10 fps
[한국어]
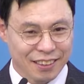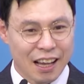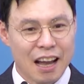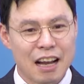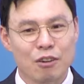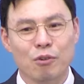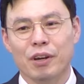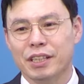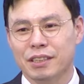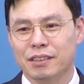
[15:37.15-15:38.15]
다 알고
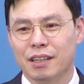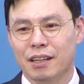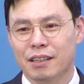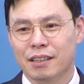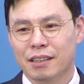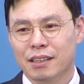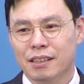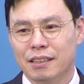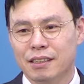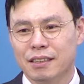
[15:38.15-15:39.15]
계신다.
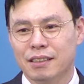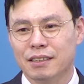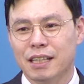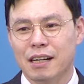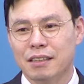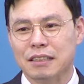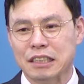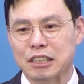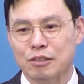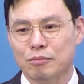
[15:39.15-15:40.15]
그 작은
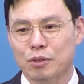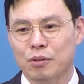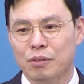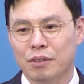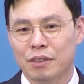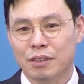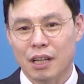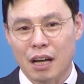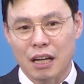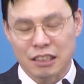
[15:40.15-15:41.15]
신음도
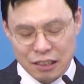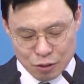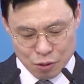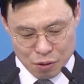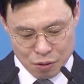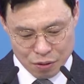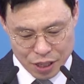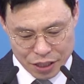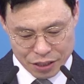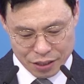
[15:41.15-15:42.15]
다 듣고
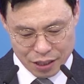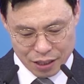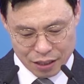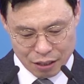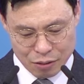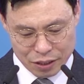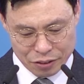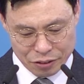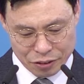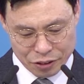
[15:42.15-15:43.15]
계신다라고
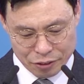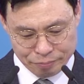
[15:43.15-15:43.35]
하는 거죠.